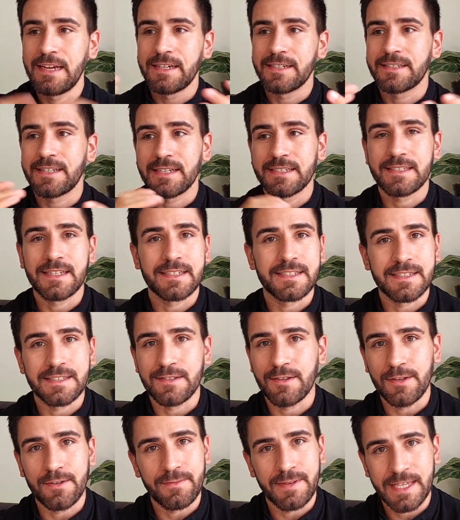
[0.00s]
Das heißt, dass es
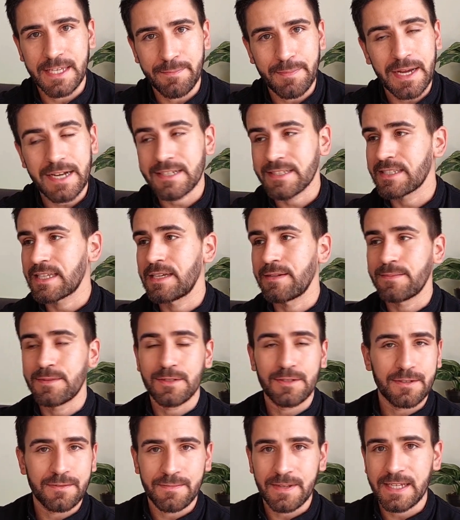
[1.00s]
irgendwelche Bugs gibt,
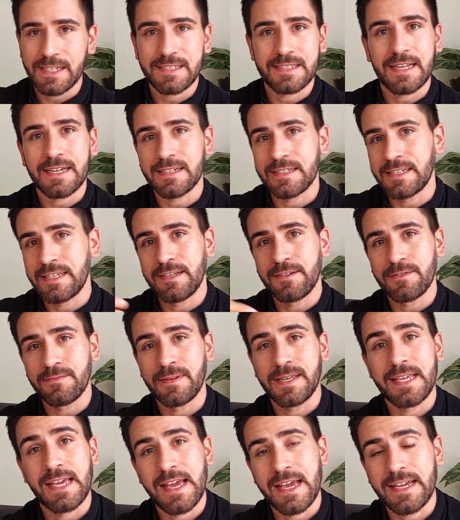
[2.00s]
irgendwelche Sachen, die
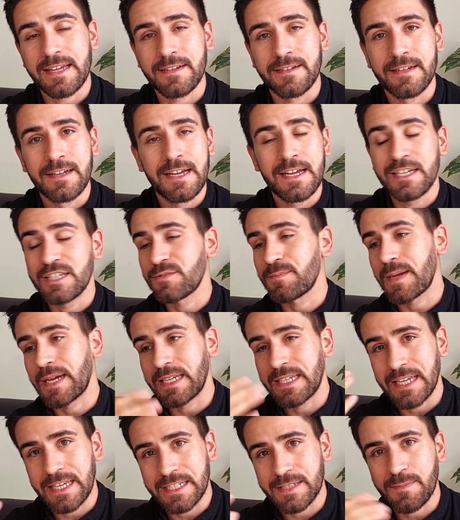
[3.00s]
irgendwelche Hacker entsprechend
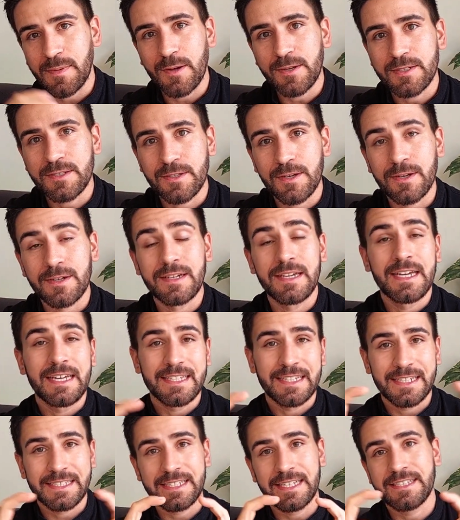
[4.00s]
exploiten können.
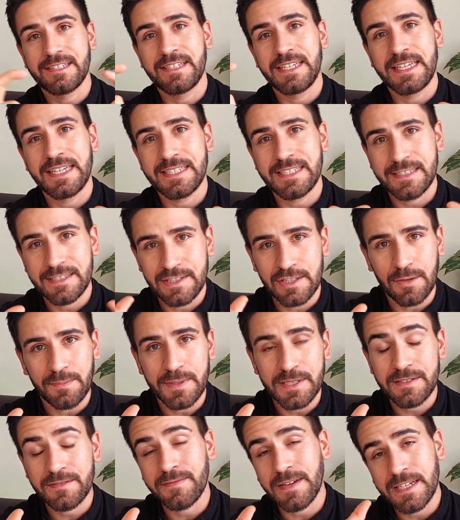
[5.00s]
Das hast du jetzt
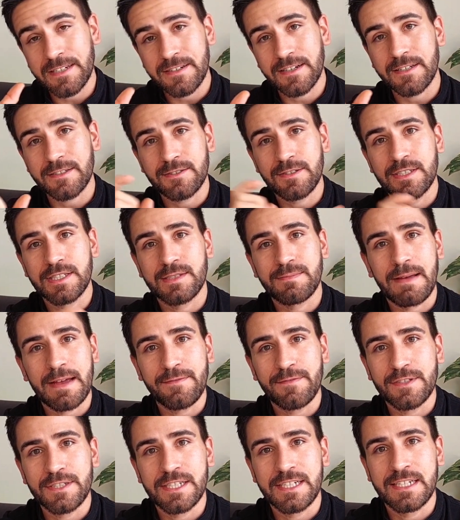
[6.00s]
doppelt, weil du natürlich zwei
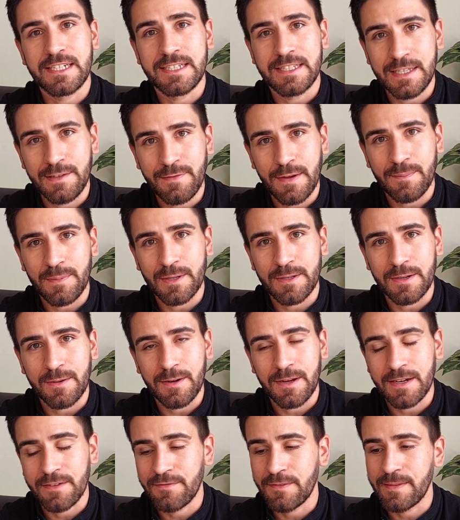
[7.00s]
verschiedene
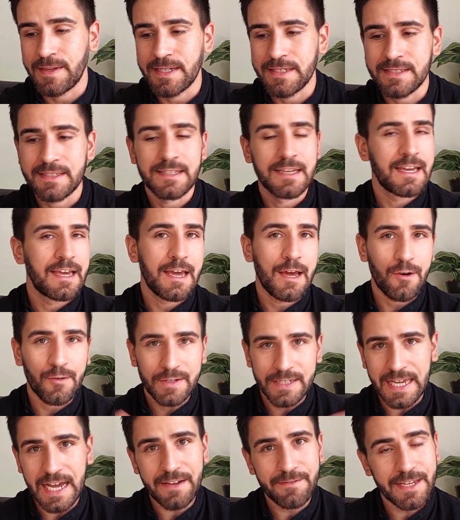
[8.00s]
DeFi-Protokolle verwendest. Und
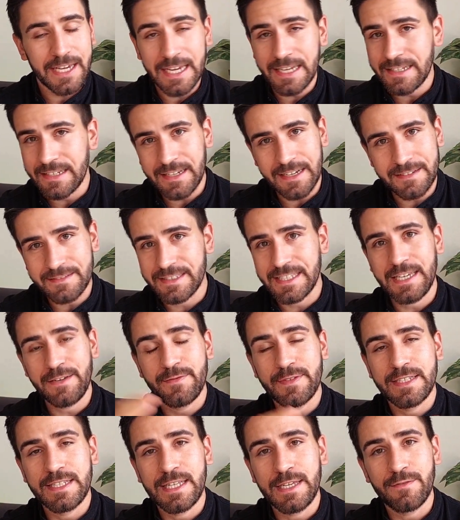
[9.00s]
ja, wir reden da
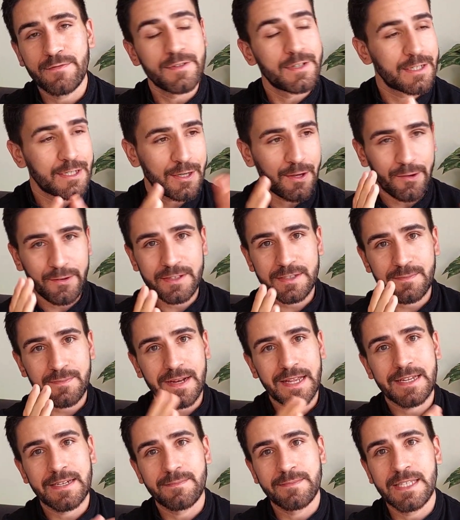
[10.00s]
definitiv von einem größten Player
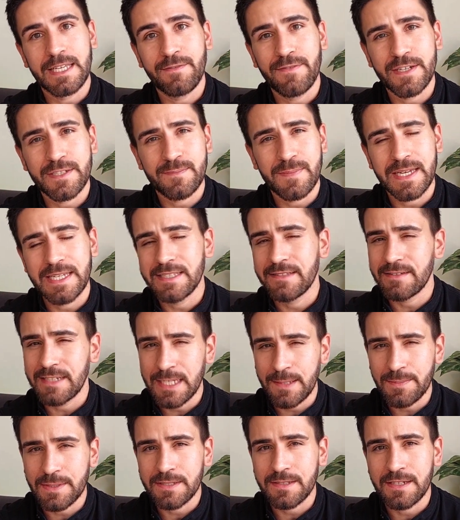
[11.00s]
im DeFi-Space und ich
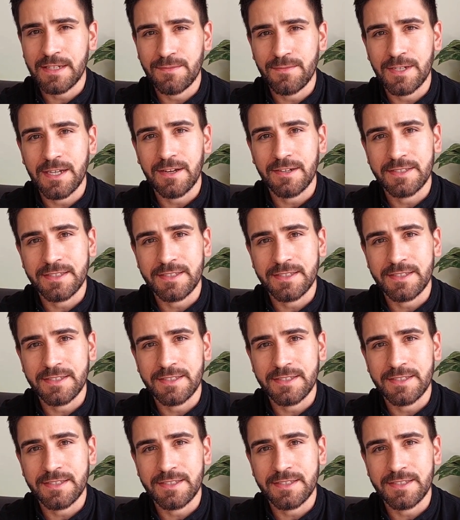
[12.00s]
persönlich würde auch